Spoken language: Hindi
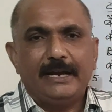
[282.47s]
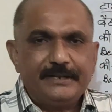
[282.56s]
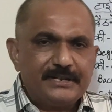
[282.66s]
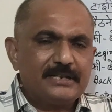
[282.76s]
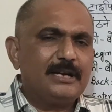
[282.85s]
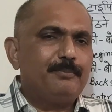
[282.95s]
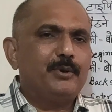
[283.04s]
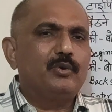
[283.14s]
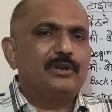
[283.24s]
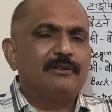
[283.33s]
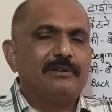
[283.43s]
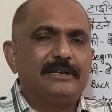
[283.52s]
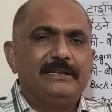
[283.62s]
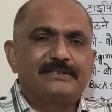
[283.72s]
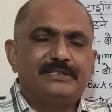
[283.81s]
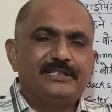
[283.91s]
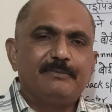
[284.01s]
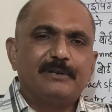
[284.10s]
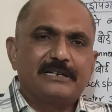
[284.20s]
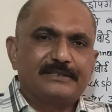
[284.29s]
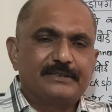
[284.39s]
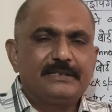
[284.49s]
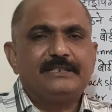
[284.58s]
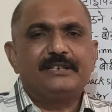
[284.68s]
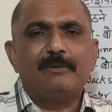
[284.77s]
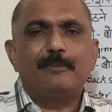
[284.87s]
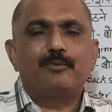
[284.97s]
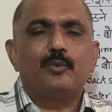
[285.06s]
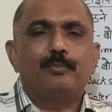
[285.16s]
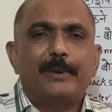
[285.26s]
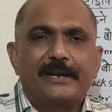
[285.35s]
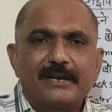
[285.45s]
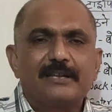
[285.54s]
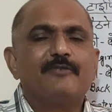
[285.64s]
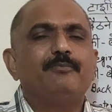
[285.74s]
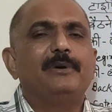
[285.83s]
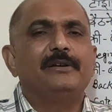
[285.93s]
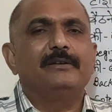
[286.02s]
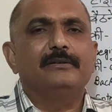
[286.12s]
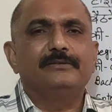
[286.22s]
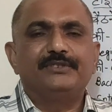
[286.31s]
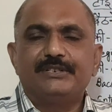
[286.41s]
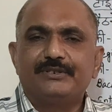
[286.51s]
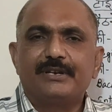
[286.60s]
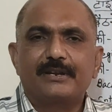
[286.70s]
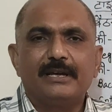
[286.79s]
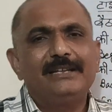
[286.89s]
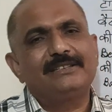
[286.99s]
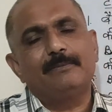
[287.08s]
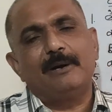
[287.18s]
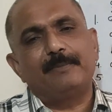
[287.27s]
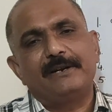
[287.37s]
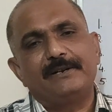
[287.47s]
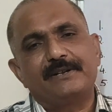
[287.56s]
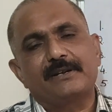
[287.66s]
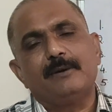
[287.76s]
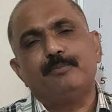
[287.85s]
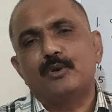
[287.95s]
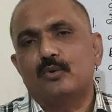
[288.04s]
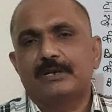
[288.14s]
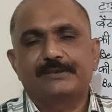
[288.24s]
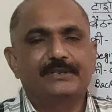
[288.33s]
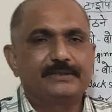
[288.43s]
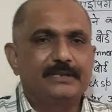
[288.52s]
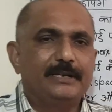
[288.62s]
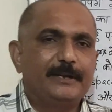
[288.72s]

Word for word: एंटर का प्रयोग केवल एक स्थिति में कर सकते हैं जब आपको पैराग्राफ चेंज करना है तब आप एंटर का प्रयोग कर सकते